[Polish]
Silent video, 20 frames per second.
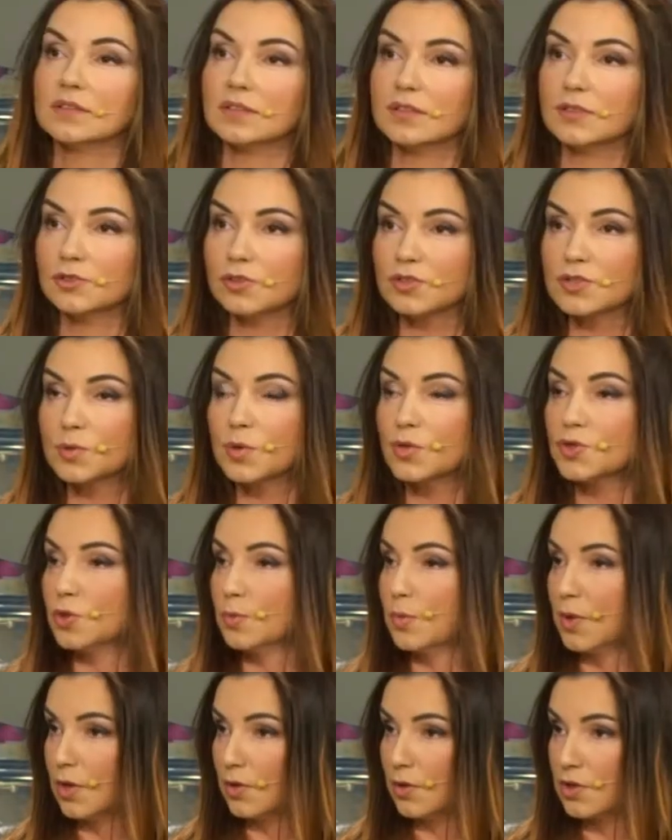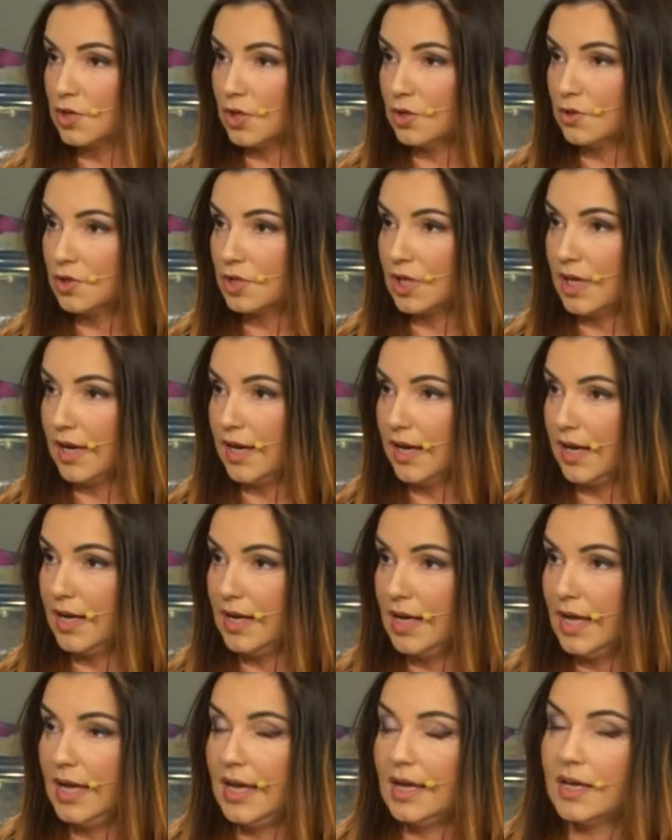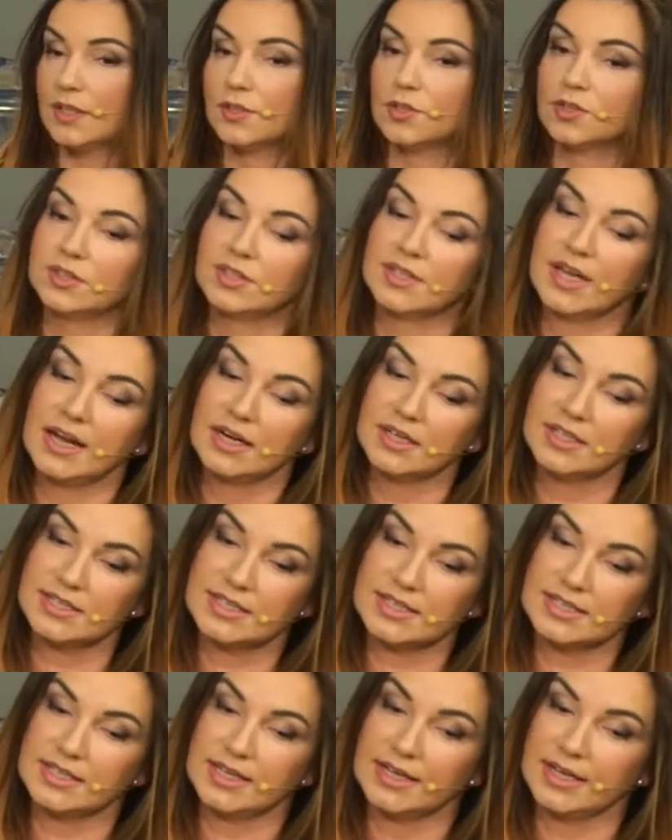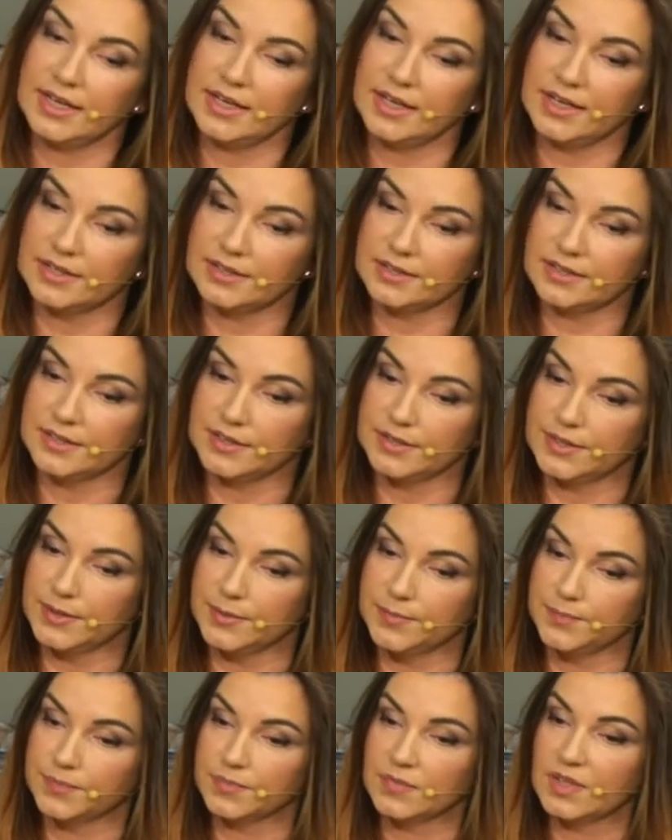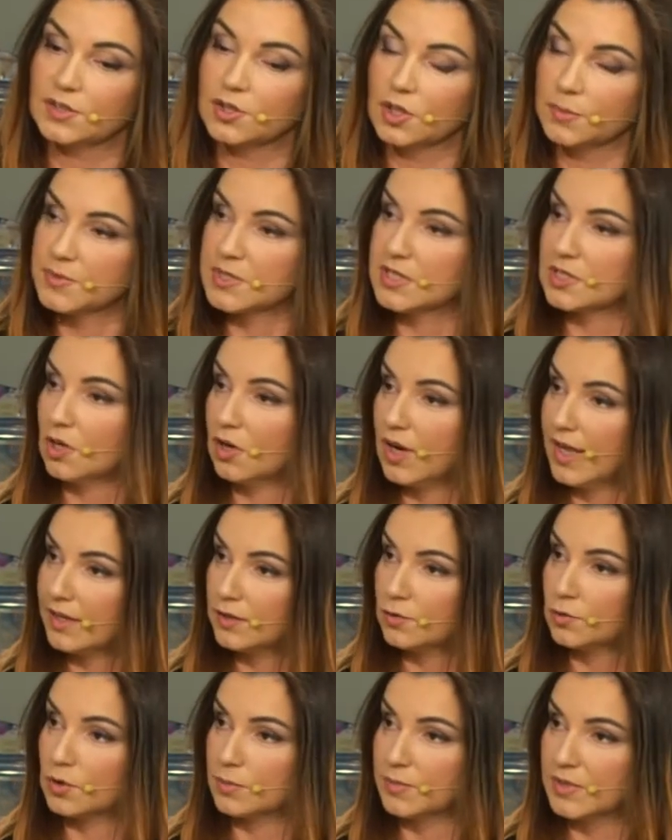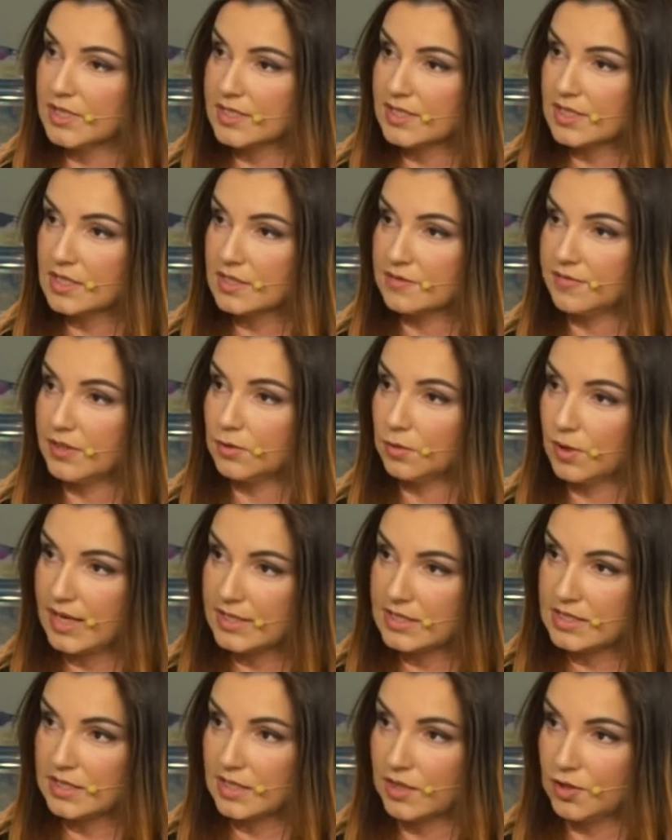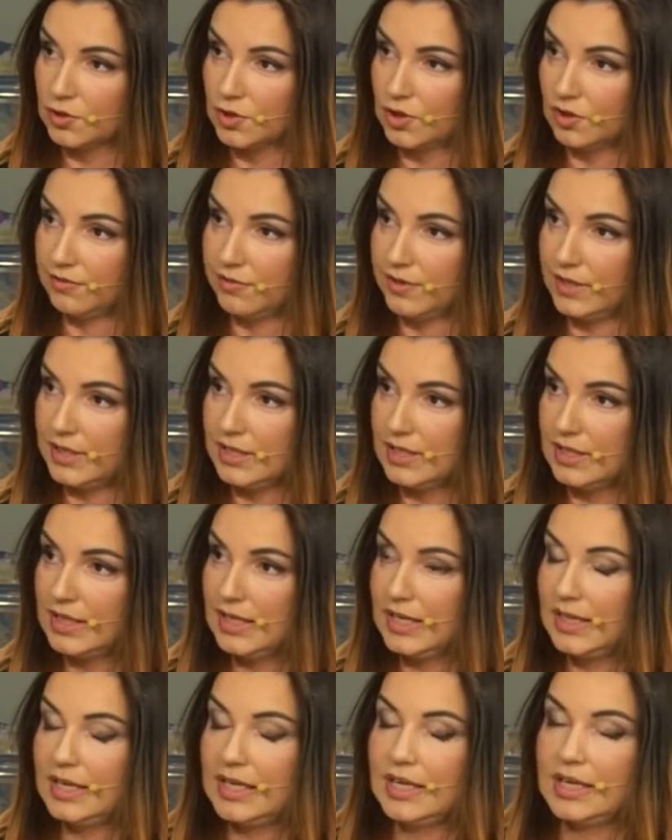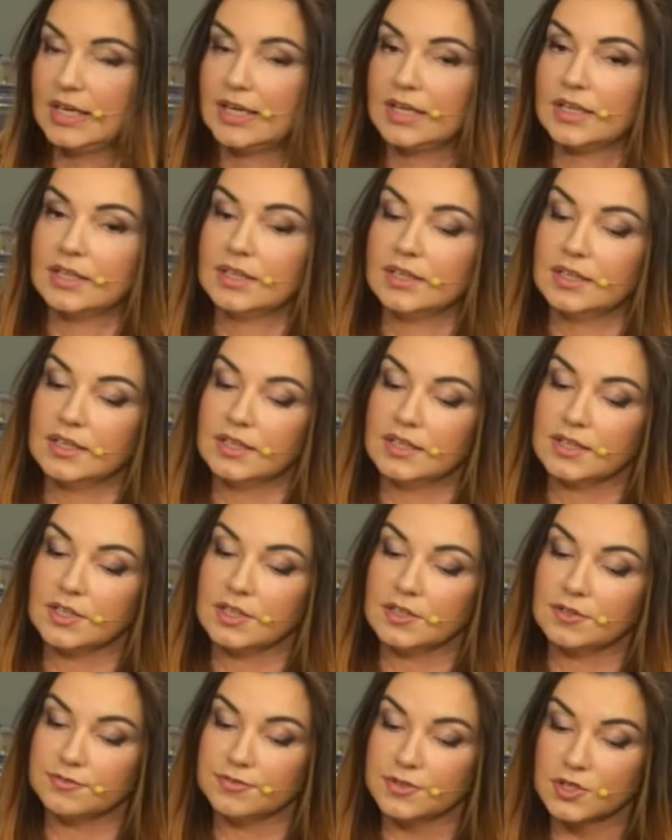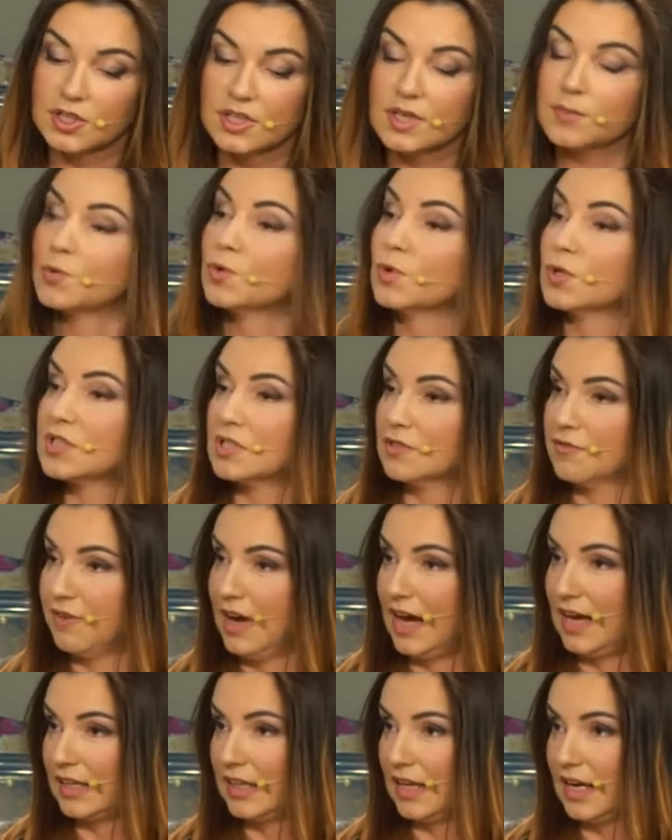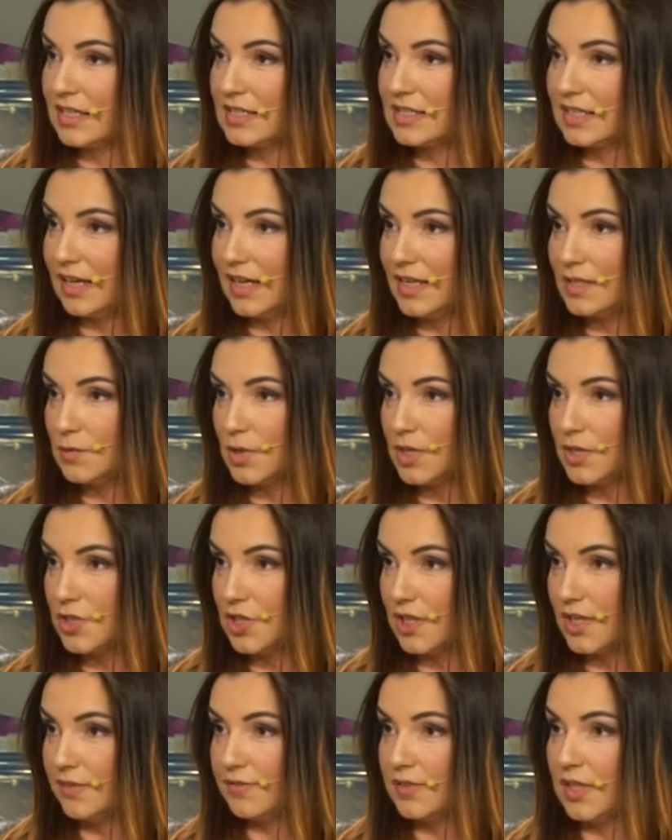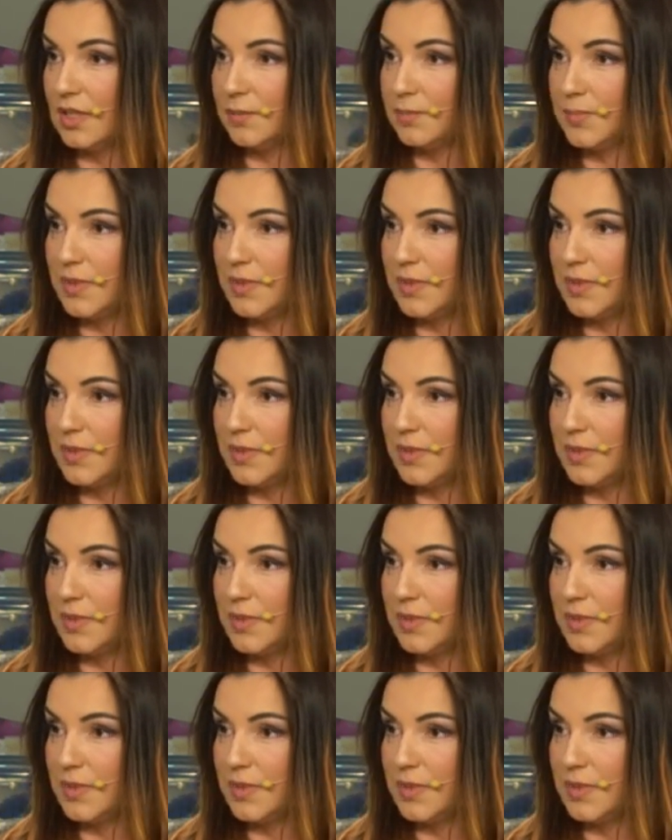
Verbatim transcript: e, ktoś zgłosił moją książkę na listę e, top 100 lektur Ministerstwa Edukacji Narodowej. E, I wynikiem głosowania znalazła się w tej